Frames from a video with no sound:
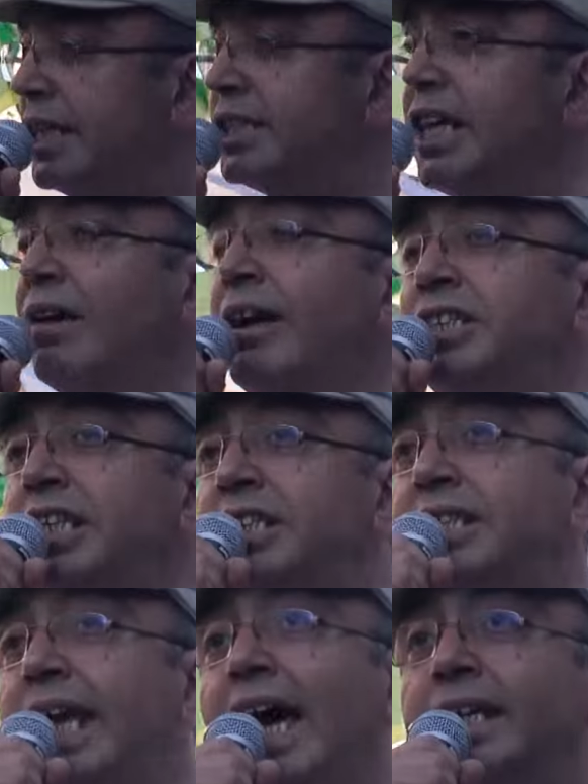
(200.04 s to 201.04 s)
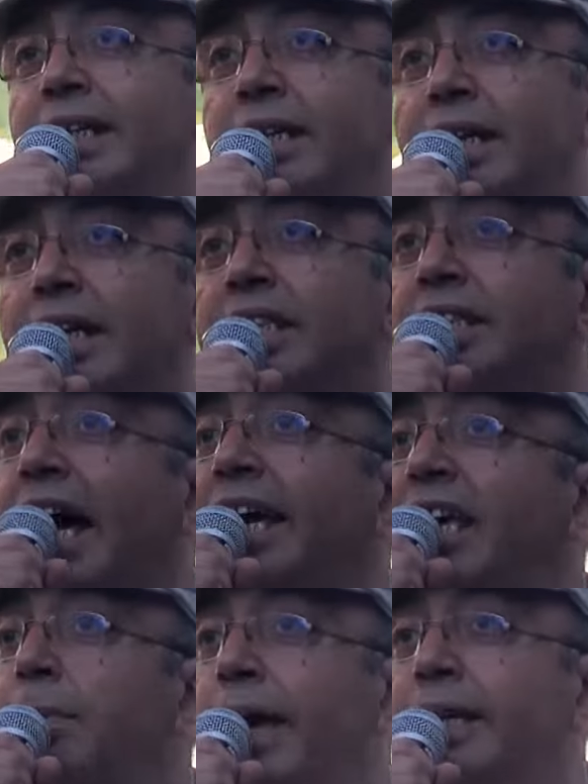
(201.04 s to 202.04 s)
savaş isteyen
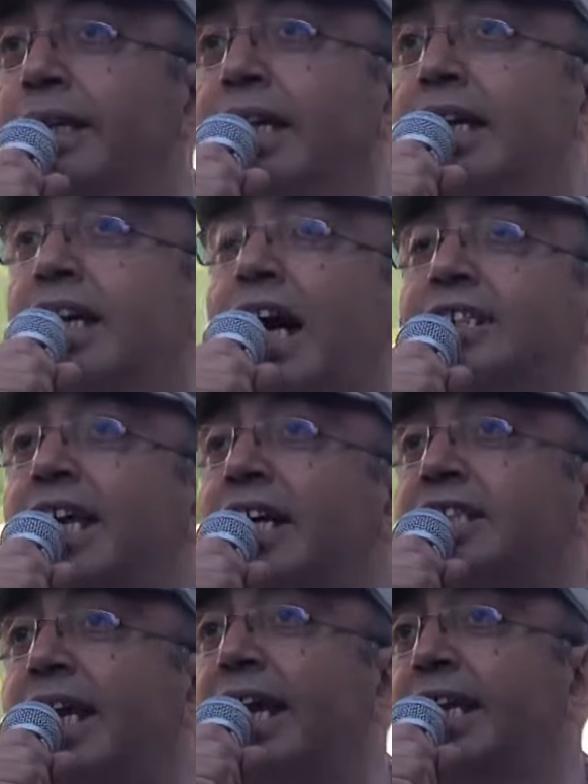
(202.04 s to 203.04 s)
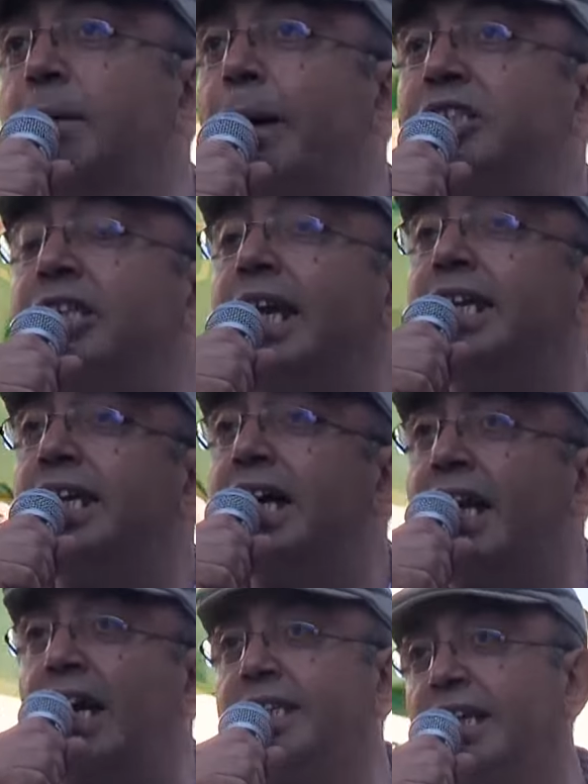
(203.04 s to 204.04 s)
Tayyip'in kaçak sarayını başına yıkarak